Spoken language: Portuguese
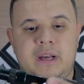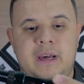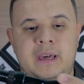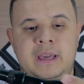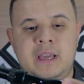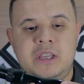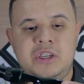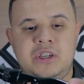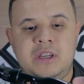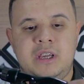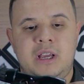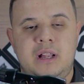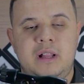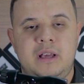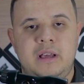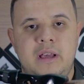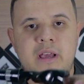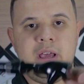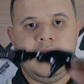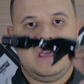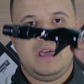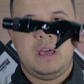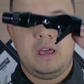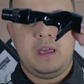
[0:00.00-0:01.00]
ou da carretilha.
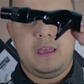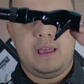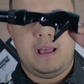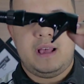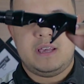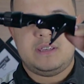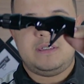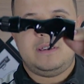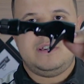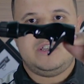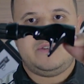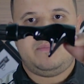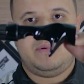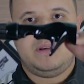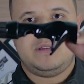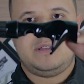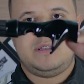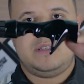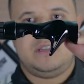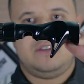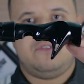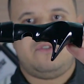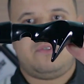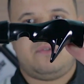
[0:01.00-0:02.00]
Essa em
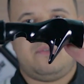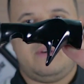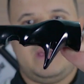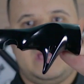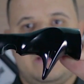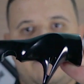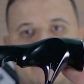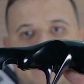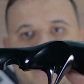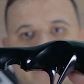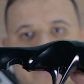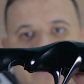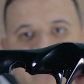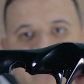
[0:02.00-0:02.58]
específico é para